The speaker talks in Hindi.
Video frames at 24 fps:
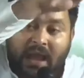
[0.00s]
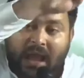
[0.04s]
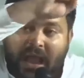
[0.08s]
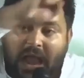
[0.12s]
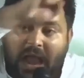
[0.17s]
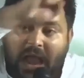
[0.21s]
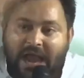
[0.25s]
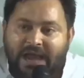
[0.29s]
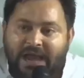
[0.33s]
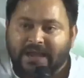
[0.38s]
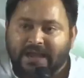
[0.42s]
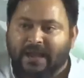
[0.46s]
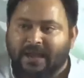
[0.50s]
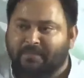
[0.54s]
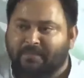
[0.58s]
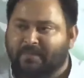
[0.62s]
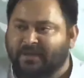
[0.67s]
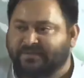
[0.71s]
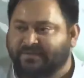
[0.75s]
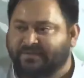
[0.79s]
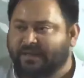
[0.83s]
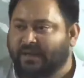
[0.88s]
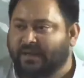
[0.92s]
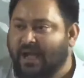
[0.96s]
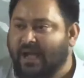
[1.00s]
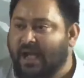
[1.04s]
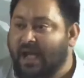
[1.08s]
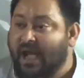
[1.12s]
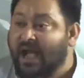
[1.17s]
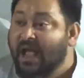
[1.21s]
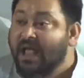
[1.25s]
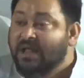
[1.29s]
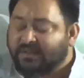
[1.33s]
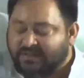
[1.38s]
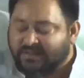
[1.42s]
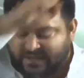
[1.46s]
मुस्लिम हुआ करते हैं वो
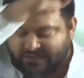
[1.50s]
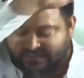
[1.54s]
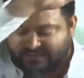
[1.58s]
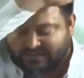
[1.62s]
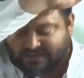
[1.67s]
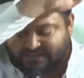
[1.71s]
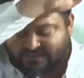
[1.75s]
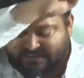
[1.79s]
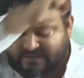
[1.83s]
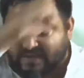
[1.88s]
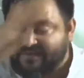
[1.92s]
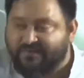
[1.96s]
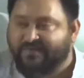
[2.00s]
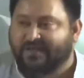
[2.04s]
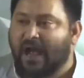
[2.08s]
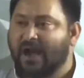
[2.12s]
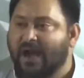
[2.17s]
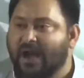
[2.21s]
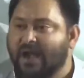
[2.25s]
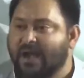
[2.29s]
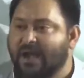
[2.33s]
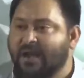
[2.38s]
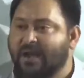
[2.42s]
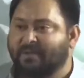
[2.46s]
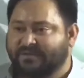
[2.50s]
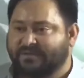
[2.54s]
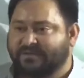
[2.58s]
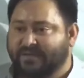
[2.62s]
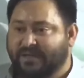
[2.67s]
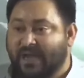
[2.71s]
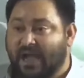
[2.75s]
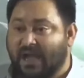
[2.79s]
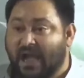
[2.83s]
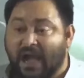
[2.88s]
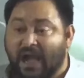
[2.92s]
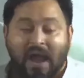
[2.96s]
राजद की तरफ दोबारा
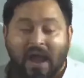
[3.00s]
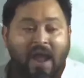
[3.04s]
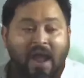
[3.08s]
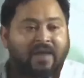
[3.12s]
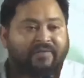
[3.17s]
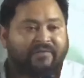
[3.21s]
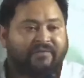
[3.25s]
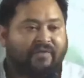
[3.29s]
चले जाते हैं